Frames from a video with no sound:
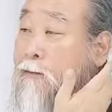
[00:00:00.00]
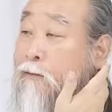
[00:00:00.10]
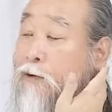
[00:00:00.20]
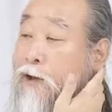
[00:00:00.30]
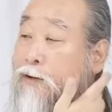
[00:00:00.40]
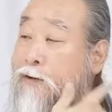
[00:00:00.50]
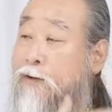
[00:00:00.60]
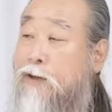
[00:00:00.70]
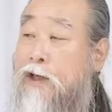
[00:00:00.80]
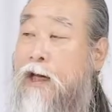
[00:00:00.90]
우리는
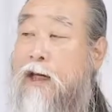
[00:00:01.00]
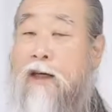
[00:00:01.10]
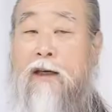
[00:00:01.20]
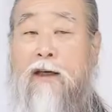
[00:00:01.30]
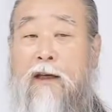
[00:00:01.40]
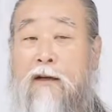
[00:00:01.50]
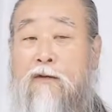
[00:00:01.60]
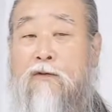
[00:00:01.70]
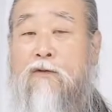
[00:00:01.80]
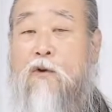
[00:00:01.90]
세계
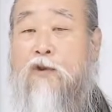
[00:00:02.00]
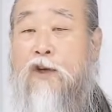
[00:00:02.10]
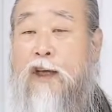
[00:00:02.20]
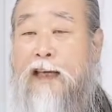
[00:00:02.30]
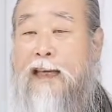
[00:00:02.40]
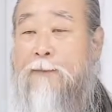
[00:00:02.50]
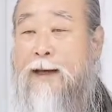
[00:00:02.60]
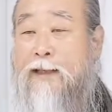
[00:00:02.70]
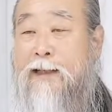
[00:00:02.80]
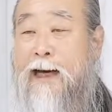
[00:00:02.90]
인류 공명에
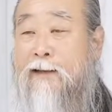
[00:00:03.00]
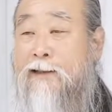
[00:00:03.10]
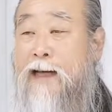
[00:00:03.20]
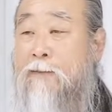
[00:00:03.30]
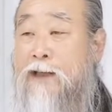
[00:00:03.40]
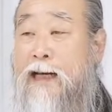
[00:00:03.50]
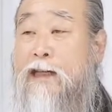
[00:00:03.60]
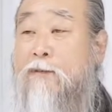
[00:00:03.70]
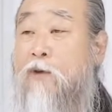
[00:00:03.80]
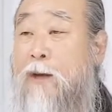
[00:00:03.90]
이바지하는 삶을
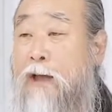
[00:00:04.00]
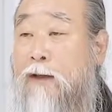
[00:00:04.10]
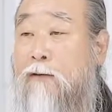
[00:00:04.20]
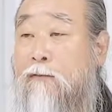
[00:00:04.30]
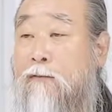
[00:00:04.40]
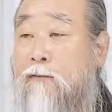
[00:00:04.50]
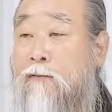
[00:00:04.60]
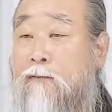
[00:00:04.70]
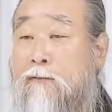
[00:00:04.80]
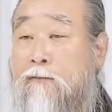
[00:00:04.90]
살지 못하면
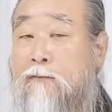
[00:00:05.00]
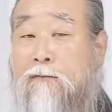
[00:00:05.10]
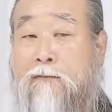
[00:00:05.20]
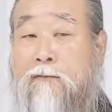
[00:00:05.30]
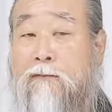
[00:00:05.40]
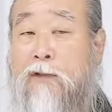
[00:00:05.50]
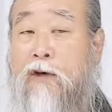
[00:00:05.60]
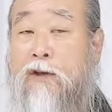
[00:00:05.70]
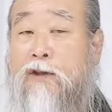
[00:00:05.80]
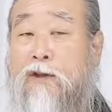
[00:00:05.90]

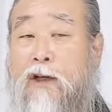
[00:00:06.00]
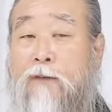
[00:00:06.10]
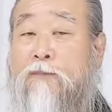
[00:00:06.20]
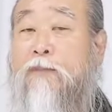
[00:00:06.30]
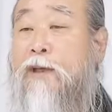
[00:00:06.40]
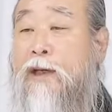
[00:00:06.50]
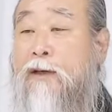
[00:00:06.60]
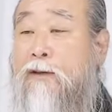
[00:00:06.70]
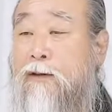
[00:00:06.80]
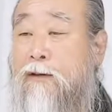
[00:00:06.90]
너희들의
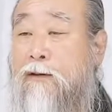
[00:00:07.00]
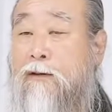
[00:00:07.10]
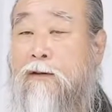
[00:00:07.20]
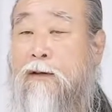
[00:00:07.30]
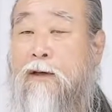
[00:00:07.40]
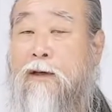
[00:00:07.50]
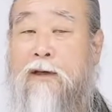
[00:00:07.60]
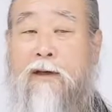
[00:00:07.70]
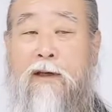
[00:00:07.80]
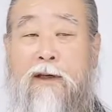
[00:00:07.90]
미래는
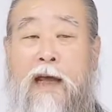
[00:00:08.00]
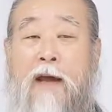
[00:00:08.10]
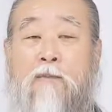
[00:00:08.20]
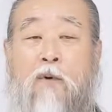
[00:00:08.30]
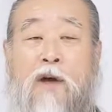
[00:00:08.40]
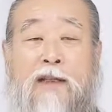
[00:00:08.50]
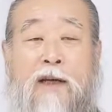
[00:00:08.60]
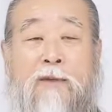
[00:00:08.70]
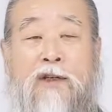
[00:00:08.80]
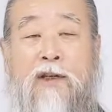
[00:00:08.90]
행복한
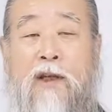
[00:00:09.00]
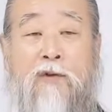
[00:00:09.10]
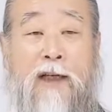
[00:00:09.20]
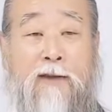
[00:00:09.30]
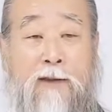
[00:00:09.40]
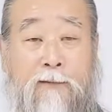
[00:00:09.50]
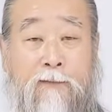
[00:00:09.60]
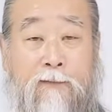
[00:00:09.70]
삶은 절대 오지 않는다.